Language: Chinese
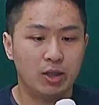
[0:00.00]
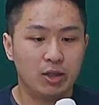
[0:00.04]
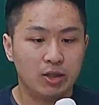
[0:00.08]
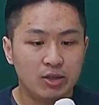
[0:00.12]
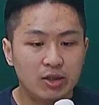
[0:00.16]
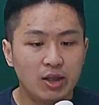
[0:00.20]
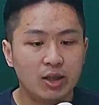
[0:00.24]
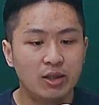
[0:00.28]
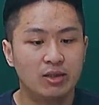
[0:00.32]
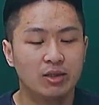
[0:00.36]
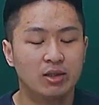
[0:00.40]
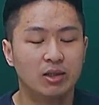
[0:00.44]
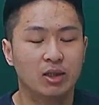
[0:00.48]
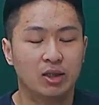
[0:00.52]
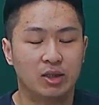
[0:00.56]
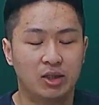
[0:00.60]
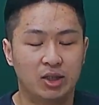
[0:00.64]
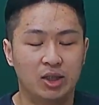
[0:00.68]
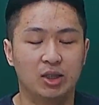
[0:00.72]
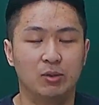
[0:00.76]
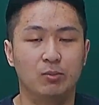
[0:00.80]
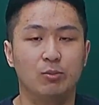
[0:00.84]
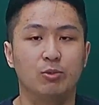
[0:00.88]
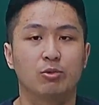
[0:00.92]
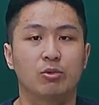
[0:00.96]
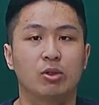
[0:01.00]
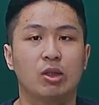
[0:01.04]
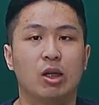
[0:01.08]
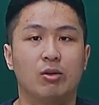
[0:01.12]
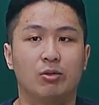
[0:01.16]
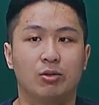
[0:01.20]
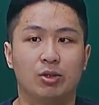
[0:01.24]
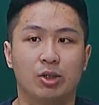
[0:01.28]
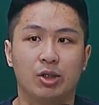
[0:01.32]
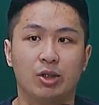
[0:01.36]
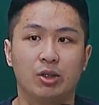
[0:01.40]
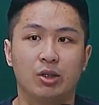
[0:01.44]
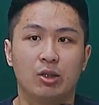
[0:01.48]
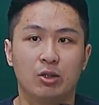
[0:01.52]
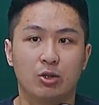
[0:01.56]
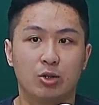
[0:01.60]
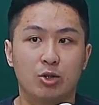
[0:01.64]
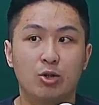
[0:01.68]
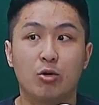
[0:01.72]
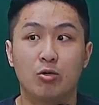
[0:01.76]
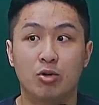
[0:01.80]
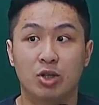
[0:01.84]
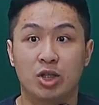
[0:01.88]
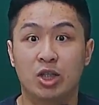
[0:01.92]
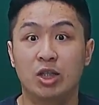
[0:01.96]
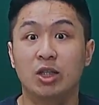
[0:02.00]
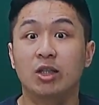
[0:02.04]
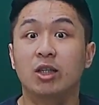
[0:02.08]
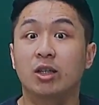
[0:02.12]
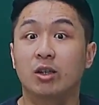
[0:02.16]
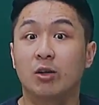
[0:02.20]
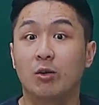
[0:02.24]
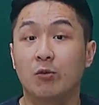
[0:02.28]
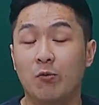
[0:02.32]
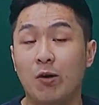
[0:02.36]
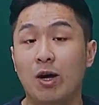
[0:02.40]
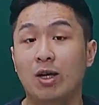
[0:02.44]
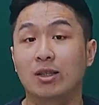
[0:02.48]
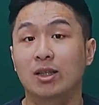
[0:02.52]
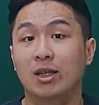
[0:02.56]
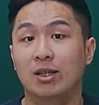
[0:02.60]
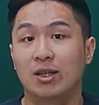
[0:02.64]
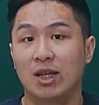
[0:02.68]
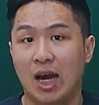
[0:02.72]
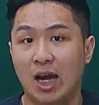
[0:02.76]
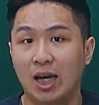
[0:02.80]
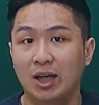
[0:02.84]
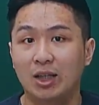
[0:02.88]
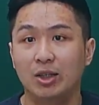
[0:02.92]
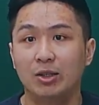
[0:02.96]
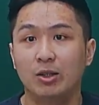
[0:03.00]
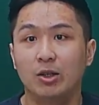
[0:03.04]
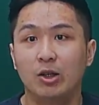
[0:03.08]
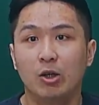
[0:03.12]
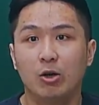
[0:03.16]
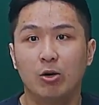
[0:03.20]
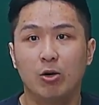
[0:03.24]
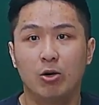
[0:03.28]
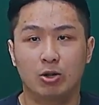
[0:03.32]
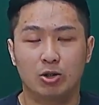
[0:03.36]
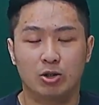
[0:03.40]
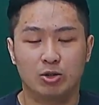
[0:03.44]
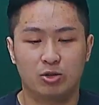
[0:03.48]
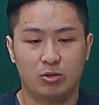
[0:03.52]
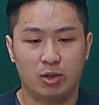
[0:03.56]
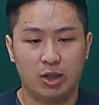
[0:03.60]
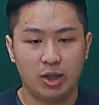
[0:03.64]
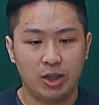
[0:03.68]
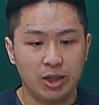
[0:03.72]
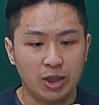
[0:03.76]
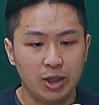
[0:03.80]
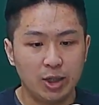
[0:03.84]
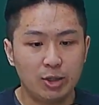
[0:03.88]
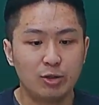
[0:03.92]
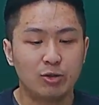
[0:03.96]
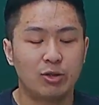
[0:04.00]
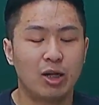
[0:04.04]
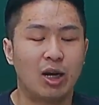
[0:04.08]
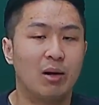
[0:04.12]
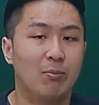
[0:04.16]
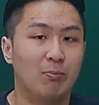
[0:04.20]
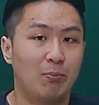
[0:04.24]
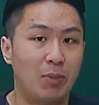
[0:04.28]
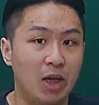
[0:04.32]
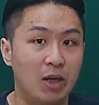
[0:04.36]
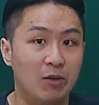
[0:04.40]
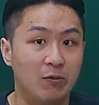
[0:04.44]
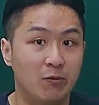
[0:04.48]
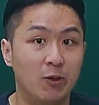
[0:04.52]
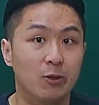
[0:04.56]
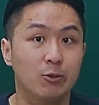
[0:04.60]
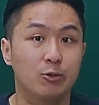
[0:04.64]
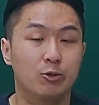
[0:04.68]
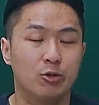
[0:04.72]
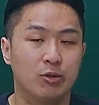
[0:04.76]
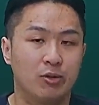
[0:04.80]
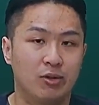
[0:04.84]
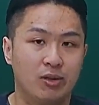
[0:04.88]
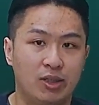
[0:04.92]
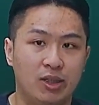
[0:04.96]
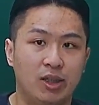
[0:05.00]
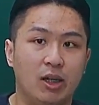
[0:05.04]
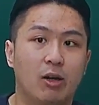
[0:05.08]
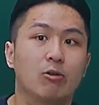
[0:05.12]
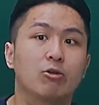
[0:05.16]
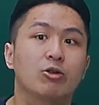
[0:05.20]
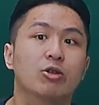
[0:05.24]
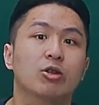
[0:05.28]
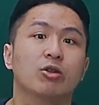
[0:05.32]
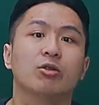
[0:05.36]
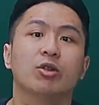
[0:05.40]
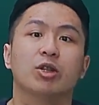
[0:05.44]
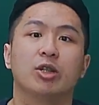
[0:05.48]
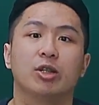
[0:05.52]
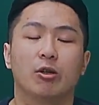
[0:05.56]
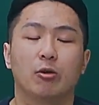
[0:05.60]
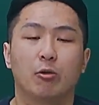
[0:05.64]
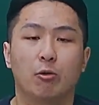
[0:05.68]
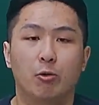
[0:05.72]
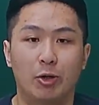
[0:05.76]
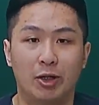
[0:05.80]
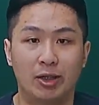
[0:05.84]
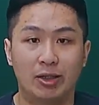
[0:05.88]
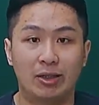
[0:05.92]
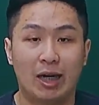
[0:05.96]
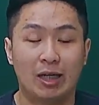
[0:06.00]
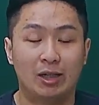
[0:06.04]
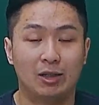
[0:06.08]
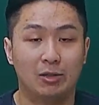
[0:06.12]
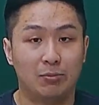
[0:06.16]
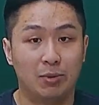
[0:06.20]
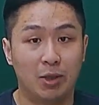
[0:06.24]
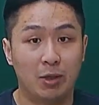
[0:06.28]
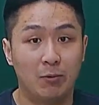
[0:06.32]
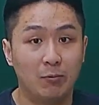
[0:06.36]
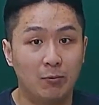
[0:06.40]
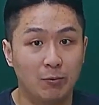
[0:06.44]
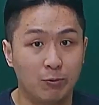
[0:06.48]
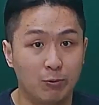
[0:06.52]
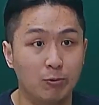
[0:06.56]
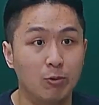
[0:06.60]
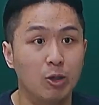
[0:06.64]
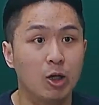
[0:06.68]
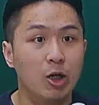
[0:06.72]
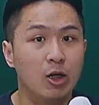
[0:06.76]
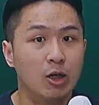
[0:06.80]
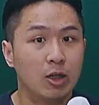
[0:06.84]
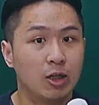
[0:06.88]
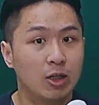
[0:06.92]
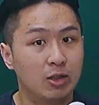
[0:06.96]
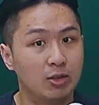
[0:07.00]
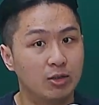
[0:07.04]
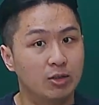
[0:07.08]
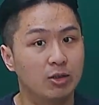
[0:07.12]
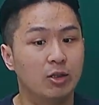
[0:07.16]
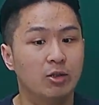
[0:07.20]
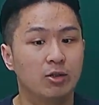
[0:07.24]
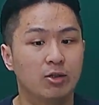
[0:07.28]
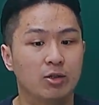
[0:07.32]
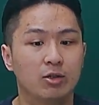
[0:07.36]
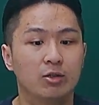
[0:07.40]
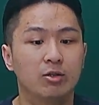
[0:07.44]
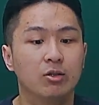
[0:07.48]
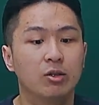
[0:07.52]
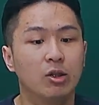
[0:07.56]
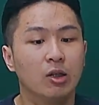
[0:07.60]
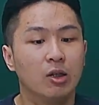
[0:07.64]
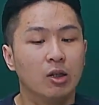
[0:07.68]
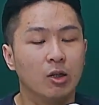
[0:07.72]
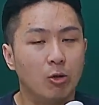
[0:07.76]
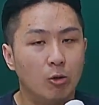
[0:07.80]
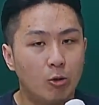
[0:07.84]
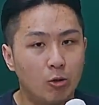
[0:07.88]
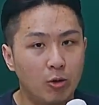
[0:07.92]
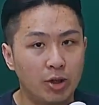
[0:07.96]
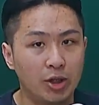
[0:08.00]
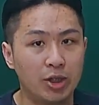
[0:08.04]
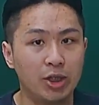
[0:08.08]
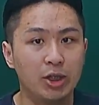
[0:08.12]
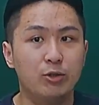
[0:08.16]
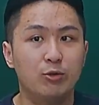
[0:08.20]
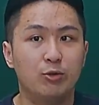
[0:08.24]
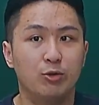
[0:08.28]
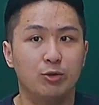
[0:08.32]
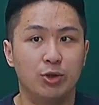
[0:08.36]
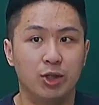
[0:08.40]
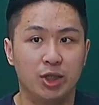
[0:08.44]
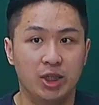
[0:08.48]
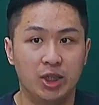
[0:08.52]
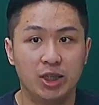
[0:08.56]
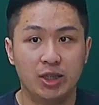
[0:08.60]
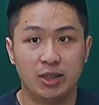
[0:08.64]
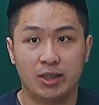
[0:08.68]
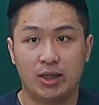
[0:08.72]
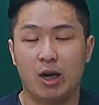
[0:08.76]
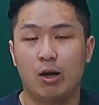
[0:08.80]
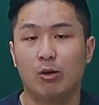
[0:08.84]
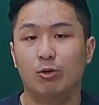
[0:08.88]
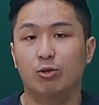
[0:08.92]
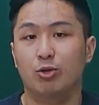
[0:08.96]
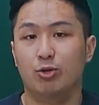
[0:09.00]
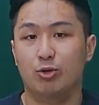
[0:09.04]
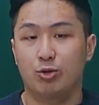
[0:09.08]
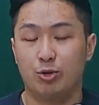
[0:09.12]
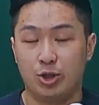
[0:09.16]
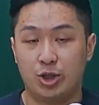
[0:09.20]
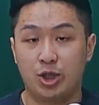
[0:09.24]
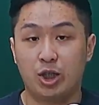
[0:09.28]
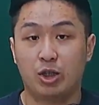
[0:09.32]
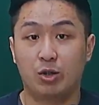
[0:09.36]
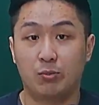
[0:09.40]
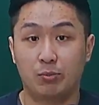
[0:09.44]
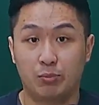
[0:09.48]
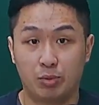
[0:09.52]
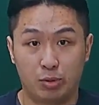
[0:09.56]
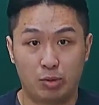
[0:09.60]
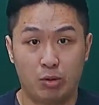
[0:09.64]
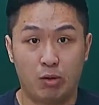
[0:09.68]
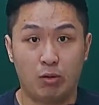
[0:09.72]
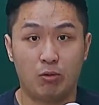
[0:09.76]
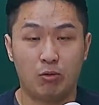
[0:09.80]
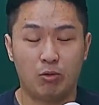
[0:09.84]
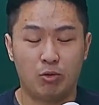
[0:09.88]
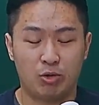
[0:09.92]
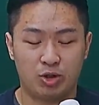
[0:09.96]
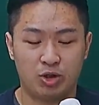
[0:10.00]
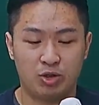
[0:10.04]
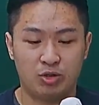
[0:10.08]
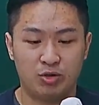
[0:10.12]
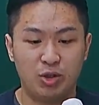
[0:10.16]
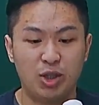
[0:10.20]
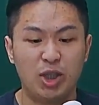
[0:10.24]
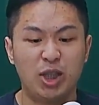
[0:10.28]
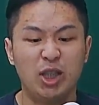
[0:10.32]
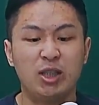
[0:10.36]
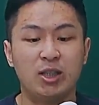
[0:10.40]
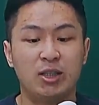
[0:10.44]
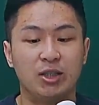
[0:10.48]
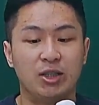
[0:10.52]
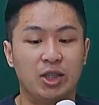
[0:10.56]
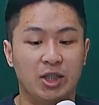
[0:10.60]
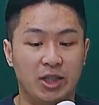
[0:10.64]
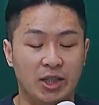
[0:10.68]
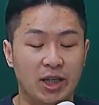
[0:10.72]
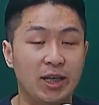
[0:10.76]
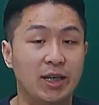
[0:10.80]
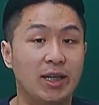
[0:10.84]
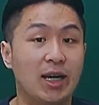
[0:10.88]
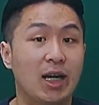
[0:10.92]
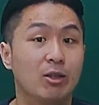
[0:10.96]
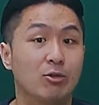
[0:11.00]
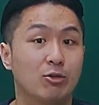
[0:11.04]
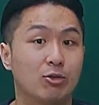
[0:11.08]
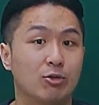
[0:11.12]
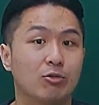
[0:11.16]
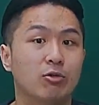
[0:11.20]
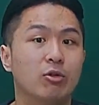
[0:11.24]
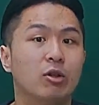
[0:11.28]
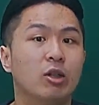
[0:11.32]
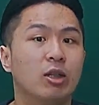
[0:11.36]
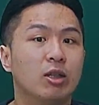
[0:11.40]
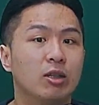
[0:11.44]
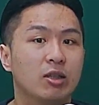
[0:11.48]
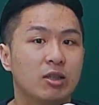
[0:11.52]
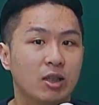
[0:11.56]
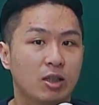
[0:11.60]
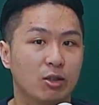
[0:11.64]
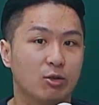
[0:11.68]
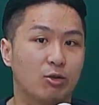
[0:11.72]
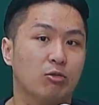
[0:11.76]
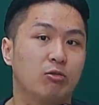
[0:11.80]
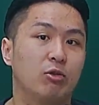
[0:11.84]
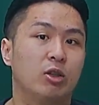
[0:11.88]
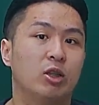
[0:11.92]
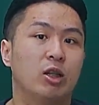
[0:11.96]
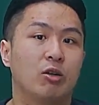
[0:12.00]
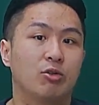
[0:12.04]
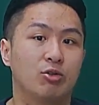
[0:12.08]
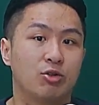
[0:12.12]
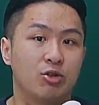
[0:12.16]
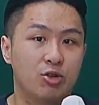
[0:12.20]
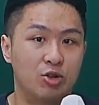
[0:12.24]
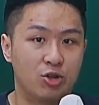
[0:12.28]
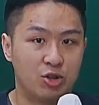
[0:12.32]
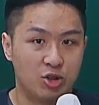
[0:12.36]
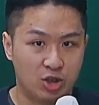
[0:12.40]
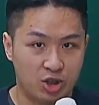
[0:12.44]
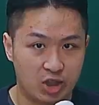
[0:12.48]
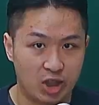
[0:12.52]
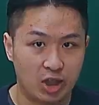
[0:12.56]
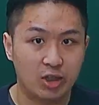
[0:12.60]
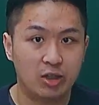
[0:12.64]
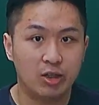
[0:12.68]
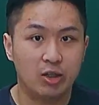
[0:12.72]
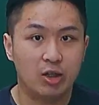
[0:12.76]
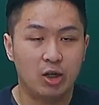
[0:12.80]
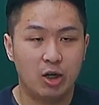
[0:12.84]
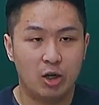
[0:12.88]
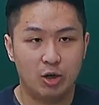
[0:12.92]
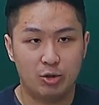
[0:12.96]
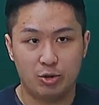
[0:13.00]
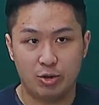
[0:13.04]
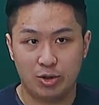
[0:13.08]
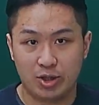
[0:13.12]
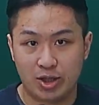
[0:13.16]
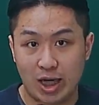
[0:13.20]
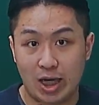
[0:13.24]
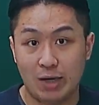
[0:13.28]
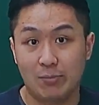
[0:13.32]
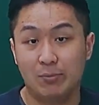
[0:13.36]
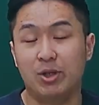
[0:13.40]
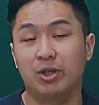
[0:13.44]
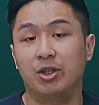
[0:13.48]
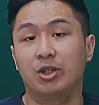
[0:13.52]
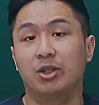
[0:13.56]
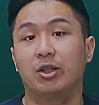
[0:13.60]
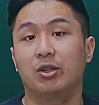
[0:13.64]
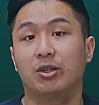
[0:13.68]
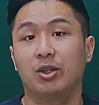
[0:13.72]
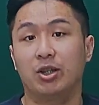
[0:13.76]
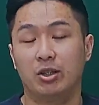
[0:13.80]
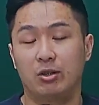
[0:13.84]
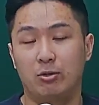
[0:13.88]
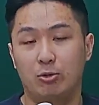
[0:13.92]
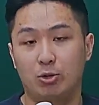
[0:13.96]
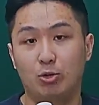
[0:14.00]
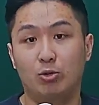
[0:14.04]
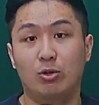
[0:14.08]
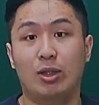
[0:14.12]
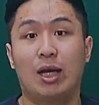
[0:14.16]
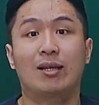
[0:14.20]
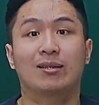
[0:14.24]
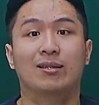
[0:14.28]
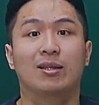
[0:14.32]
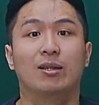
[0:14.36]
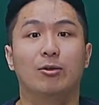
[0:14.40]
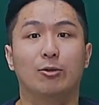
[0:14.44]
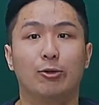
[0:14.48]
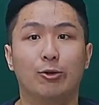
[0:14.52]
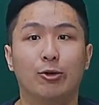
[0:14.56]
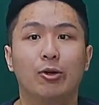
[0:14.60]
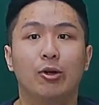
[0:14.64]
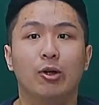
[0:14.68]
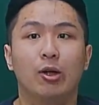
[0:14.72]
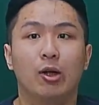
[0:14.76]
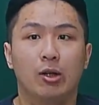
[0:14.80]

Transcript: 这次的题目到底重心可能放在哪里，或者是说，依据它的配分去调整你的回答的篇幅，更甚至会依据你应考的学校的不同，或是你可以看出这个出题老师是谁，而去改变你的作答策略。